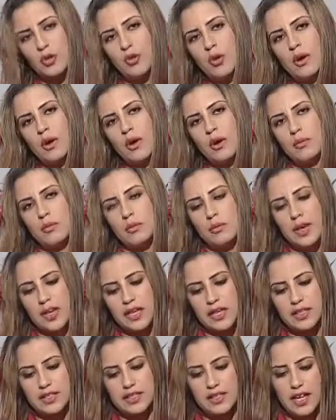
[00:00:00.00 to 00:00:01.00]

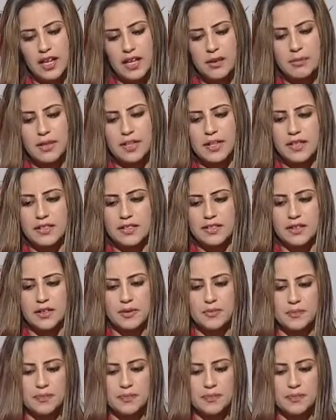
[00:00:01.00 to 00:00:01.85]
وبقية المناطق